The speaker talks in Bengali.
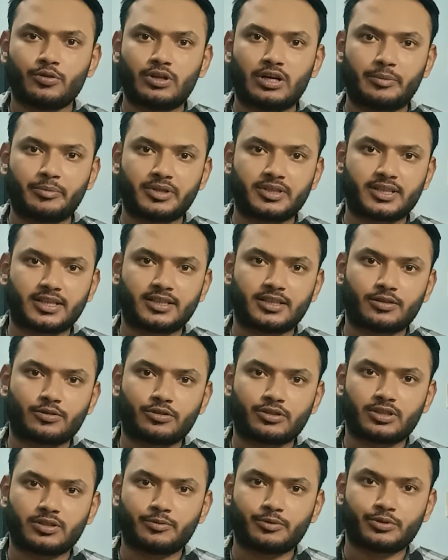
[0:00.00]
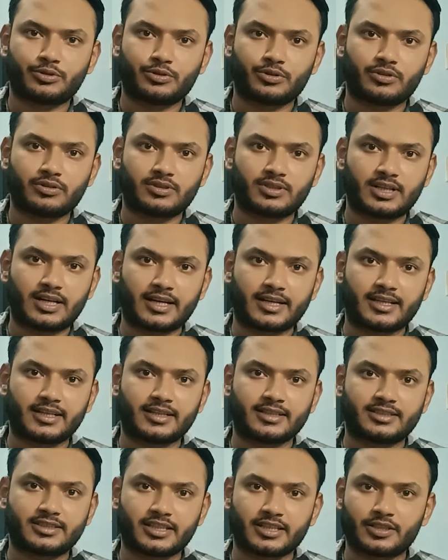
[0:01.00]
তো আমি তাদের কথা মতন আগে
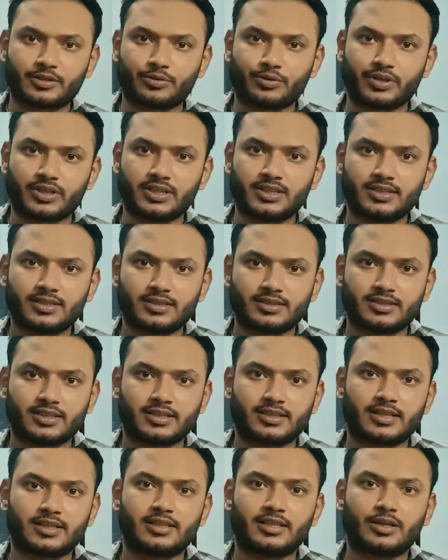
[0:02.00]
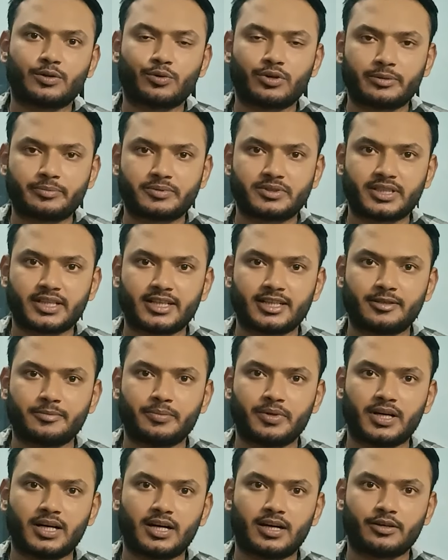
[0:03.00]
চেক করি যে তাদের ওয়েবসাইট
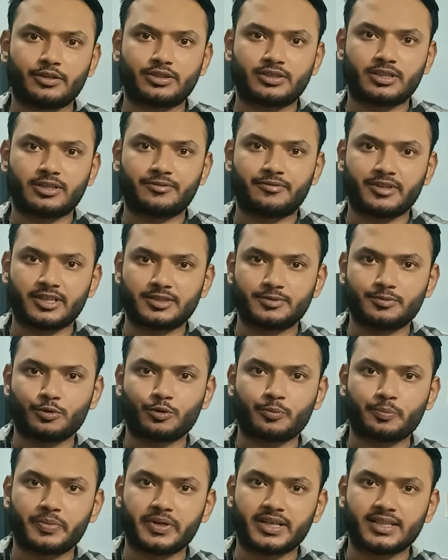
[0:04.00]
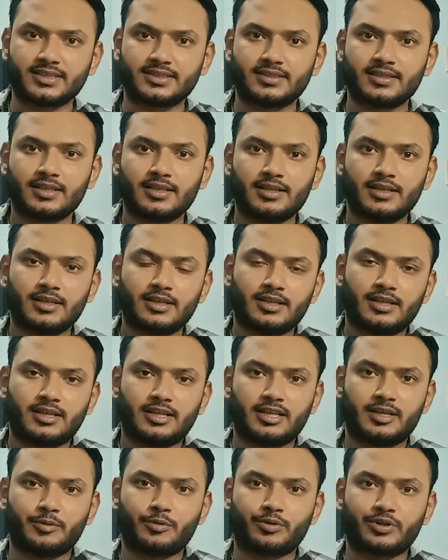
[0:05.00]
বা হচ্ছে ফেসবুক পেজ
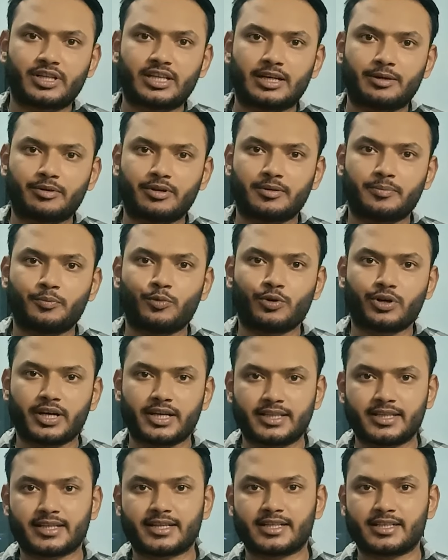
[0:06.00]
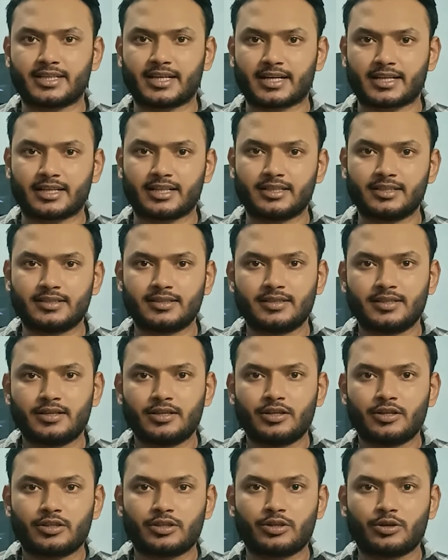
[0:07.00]
এমনকি আমার বোনাই থাকে ঢাকায়
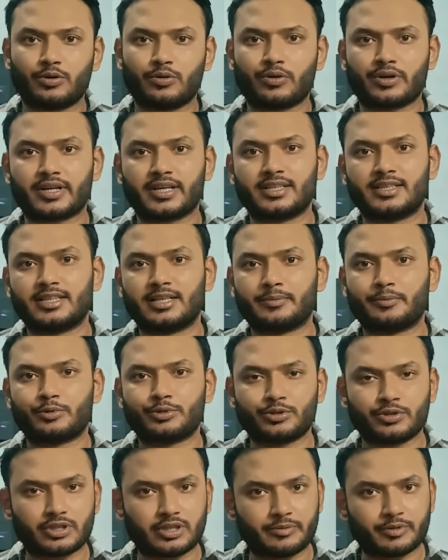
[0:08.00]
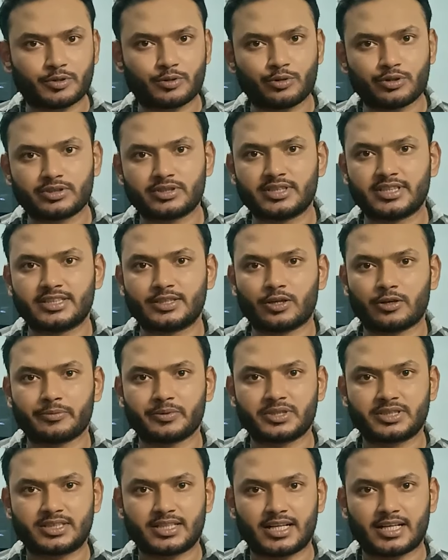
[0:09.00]
তো ওকে দিয়ে পর্যন্ত আমি খোঁজ নিই যে
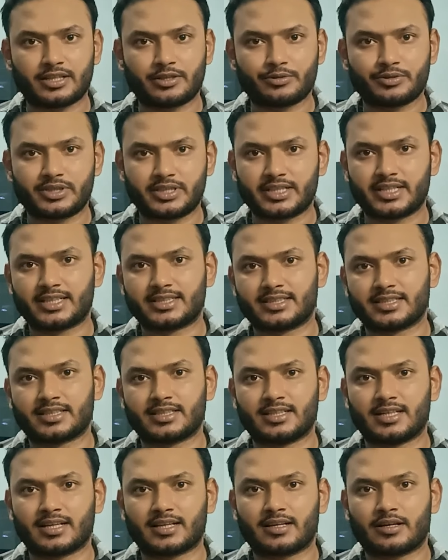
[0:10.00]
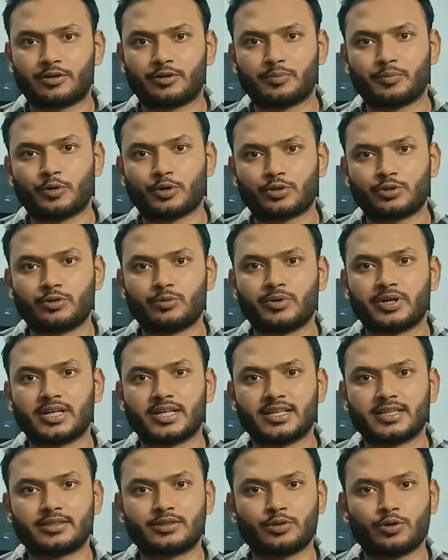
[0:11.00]
অফিসটা আদৌ ঠিক আছে কিনা কারণ
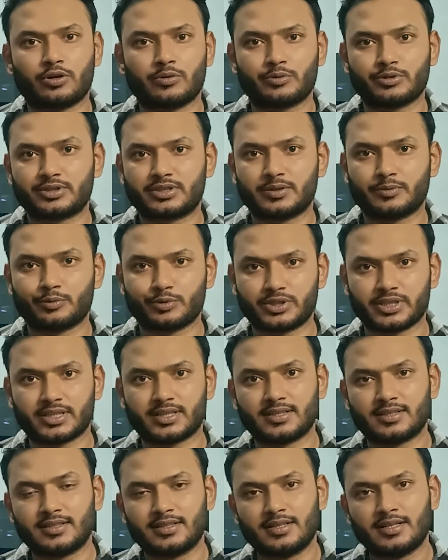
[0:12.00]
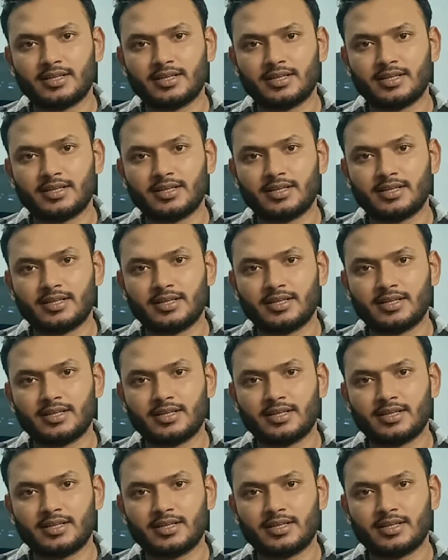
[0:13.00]
বর্তমানের তো অবস্থা বুঝেন